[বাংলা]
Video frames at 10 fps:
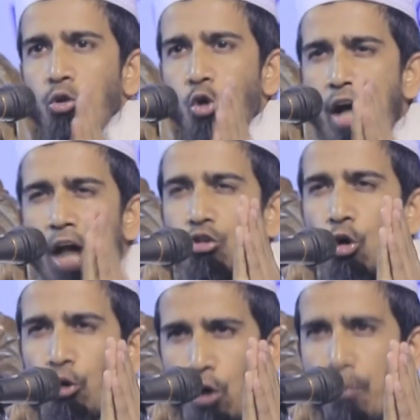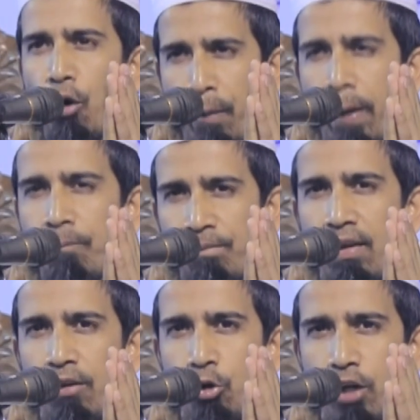দুই হাত জোর করে বলবে
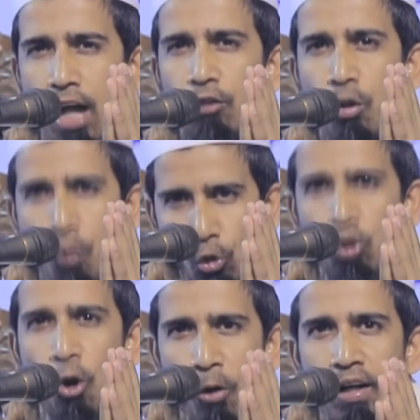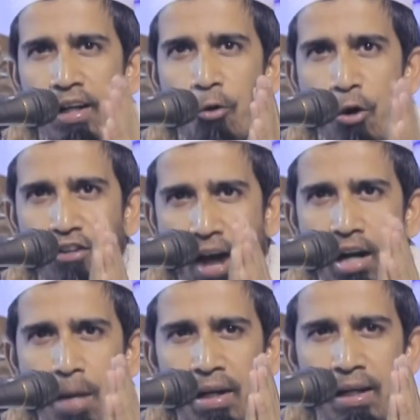দুই হাত তো মুক্ত ওই
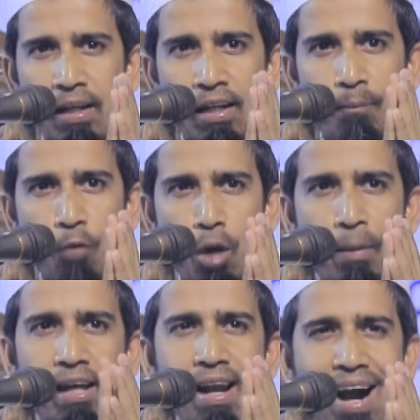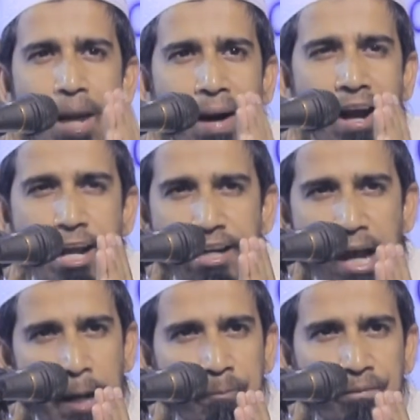জাহান্নামি বলবে ইরহাম
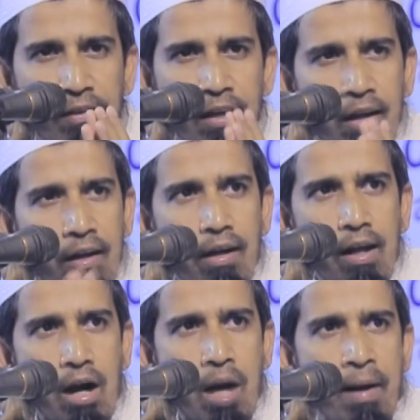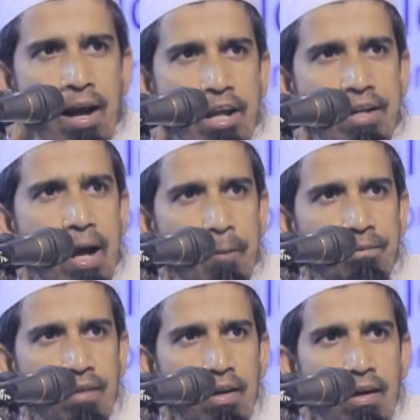আলাইয়া ইরহাম আলাইয়া
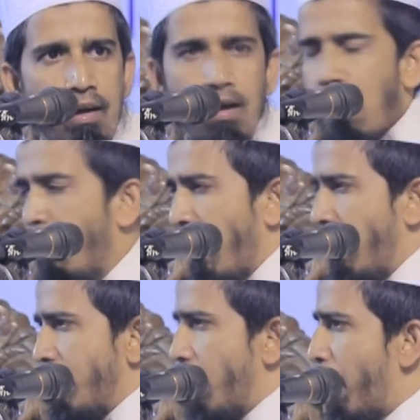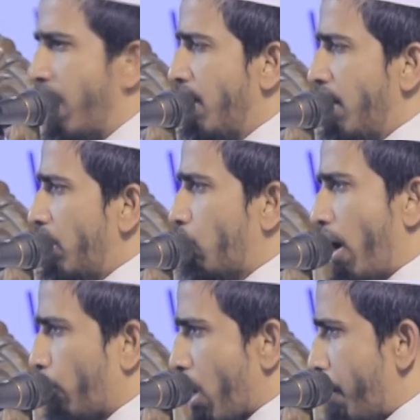এর আলাইয়া ভাই
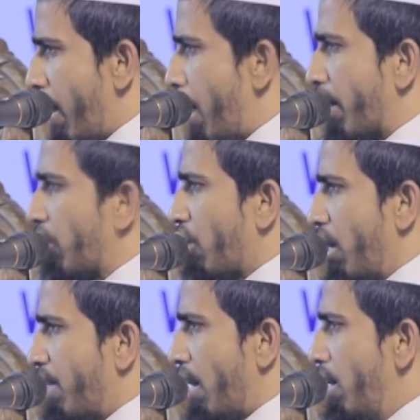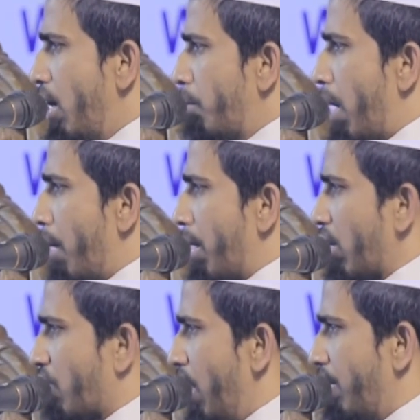দয়া করেন ভাই আমাকে ছেড়ে দেন ভাই আমাকে
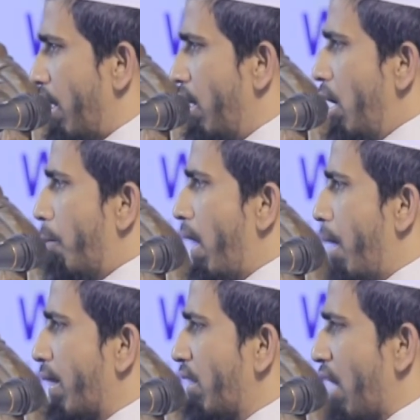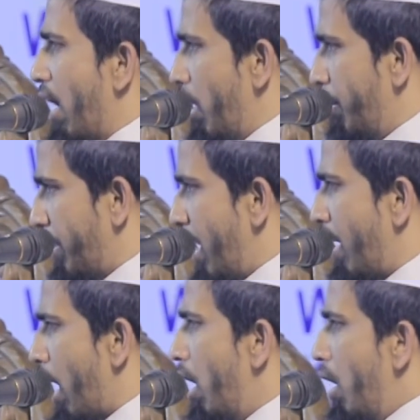ছেড়ে দেন ভাই আমাকে জাহান নামে দিয়েন
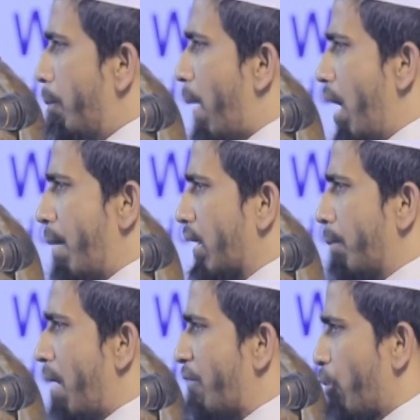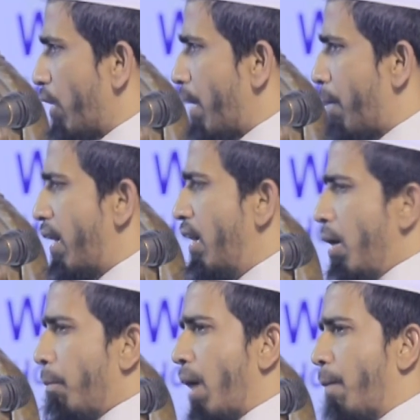না ভাই আমাকে মাফ করে দেন ভাই
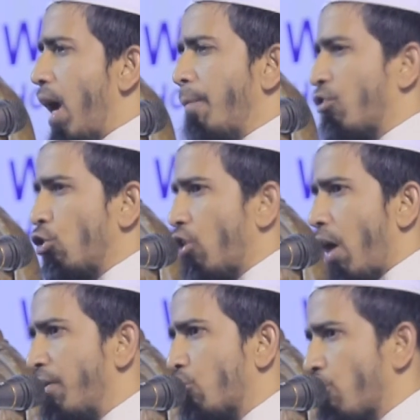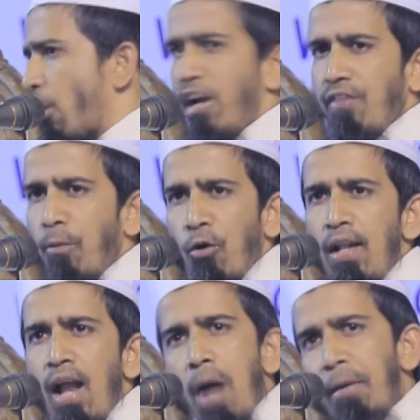ভাই ভাই আমি আমি সোজা হয়ে যাব
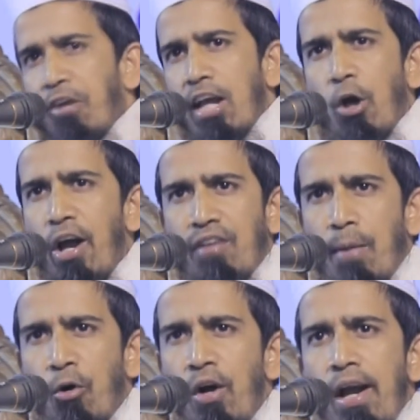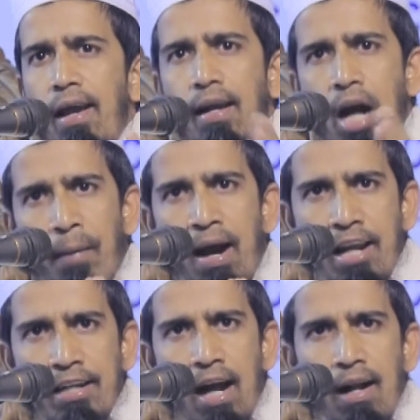আমি ঠিক হয়ে যাব এর হাম
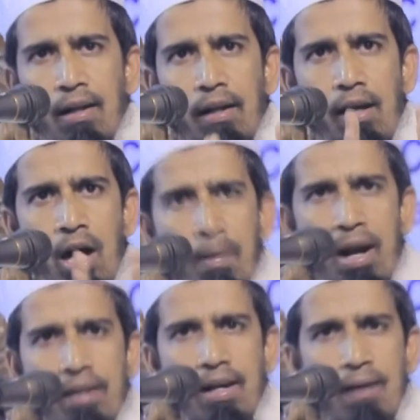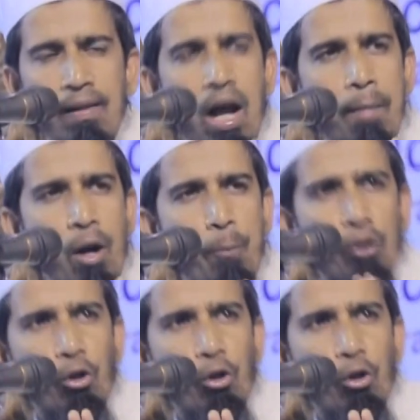আলাইয়া এর হাম আলাইয়া আমার উপরে